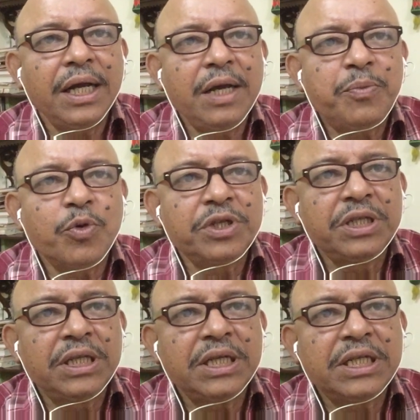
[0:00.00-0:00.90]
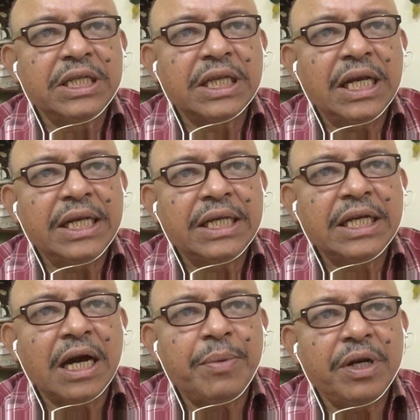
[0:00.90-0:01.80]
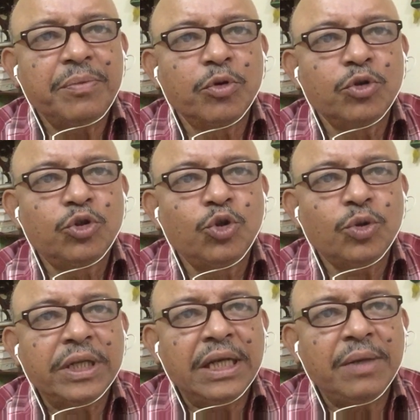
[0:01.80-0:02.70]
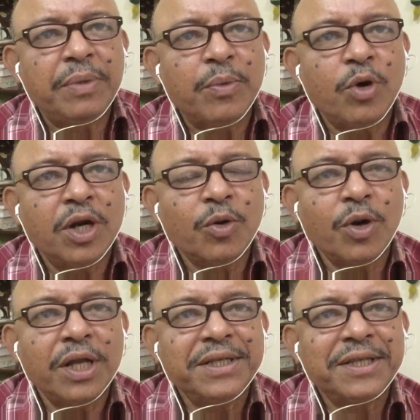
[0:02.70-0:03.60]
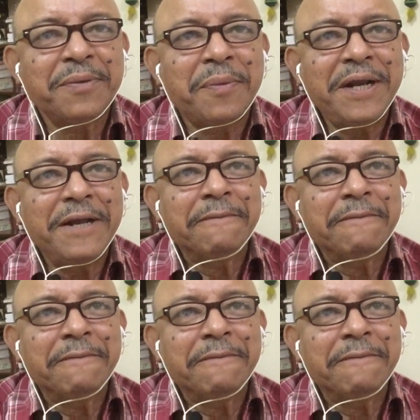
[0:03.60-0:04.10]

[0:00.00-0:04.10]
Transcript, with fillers: এই পরিস্থিতিতে শীতকালে কি খাবারে ভোজ্য তেল ব্যবহার করা যেতে পারে